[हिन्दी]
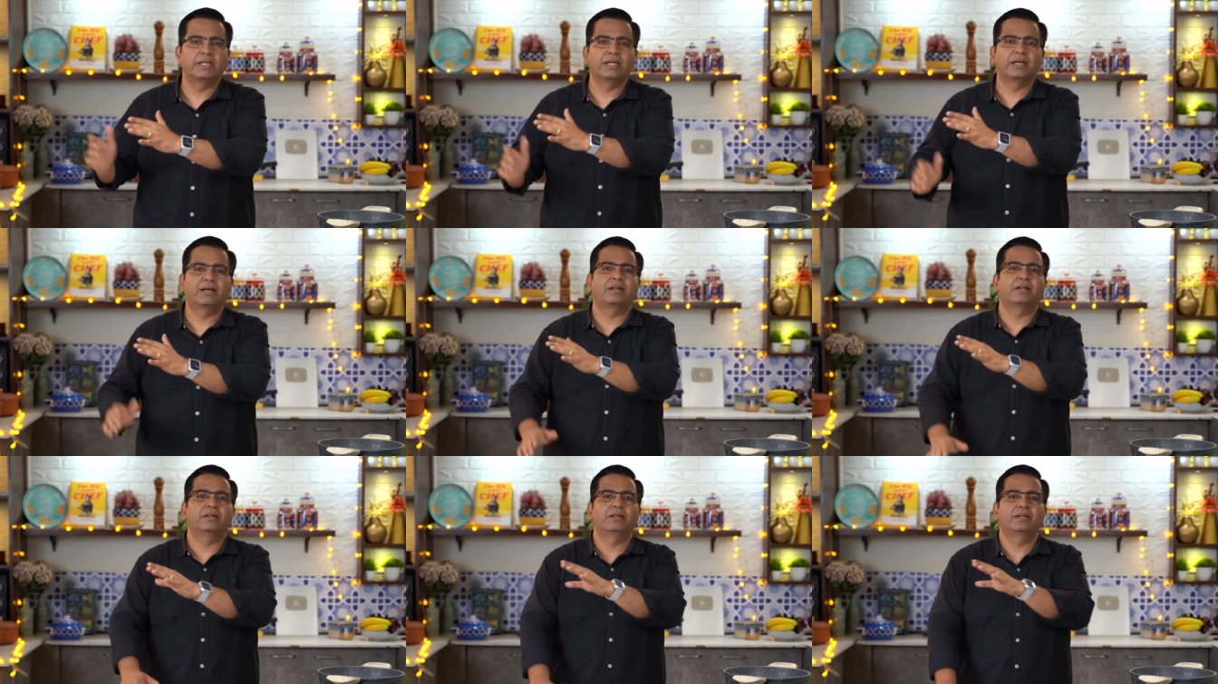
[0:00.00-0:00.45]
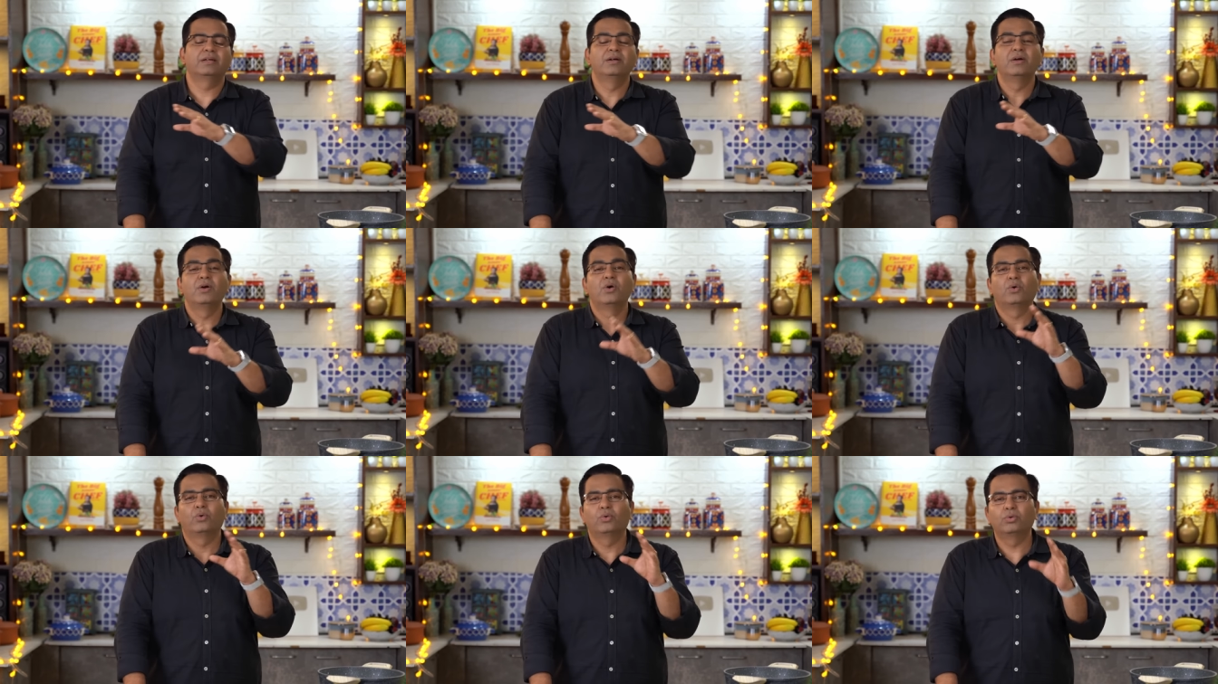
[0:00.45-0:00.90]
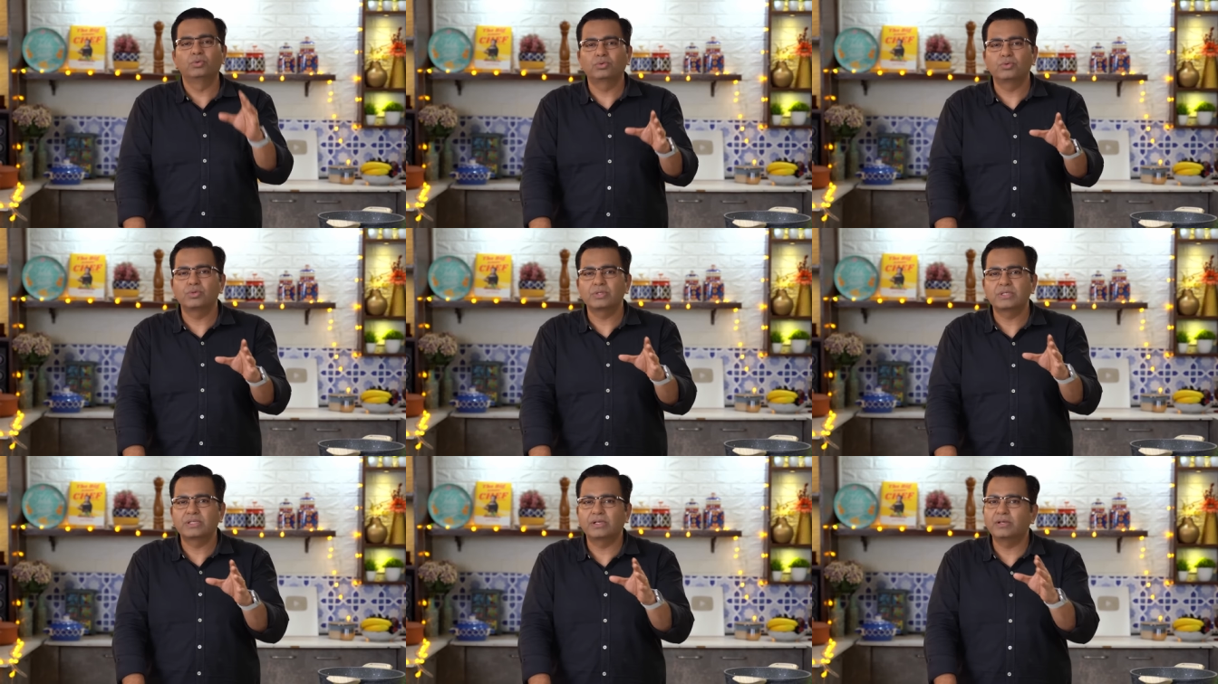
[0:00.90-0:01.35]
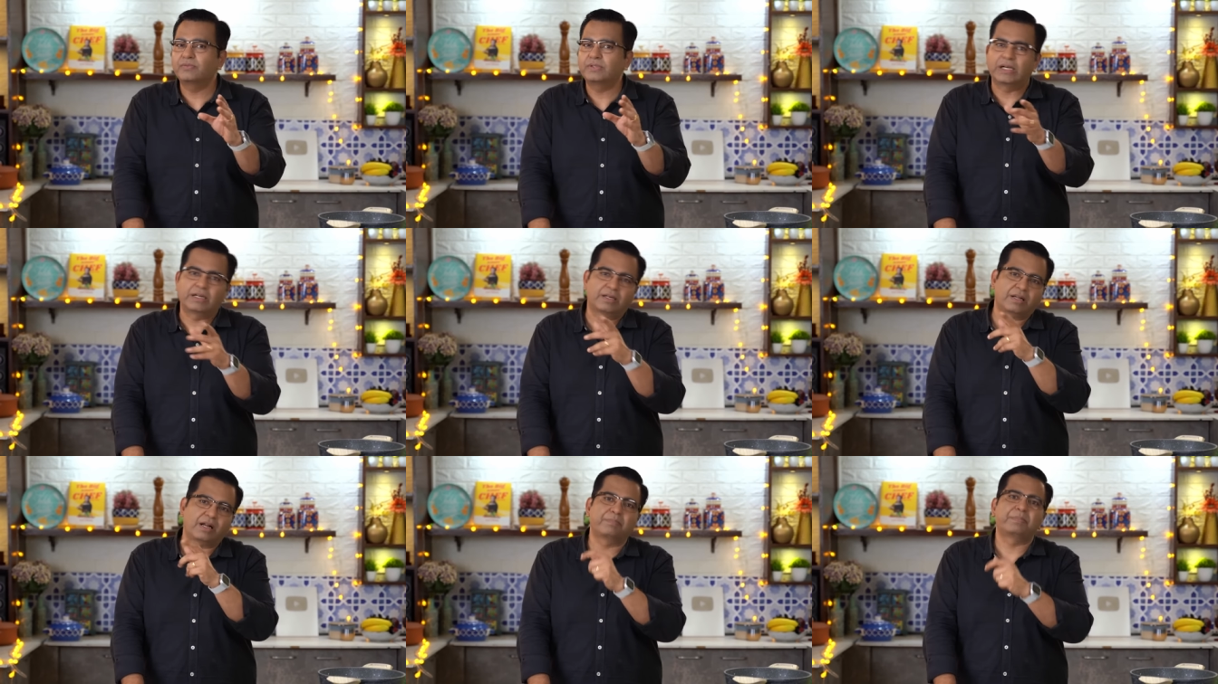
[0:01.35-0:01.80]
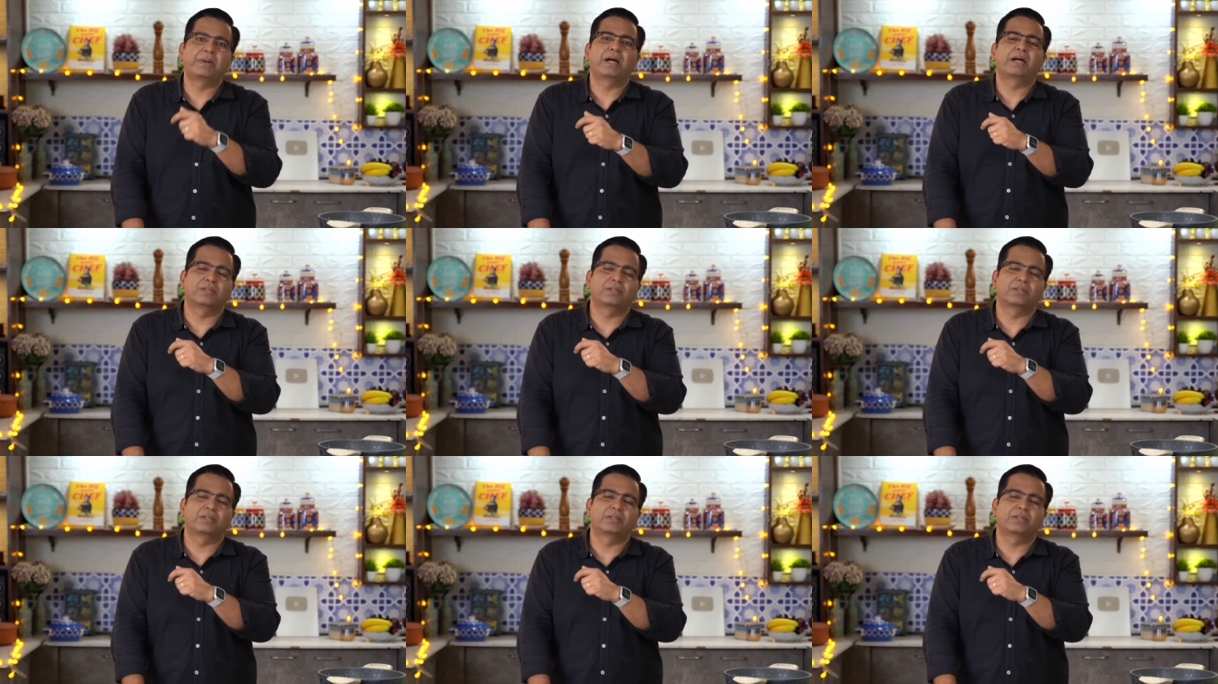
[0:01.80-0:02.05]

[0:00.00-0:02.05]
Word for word: देख रहे हैं उनको सिर्फ टेट्रा पैक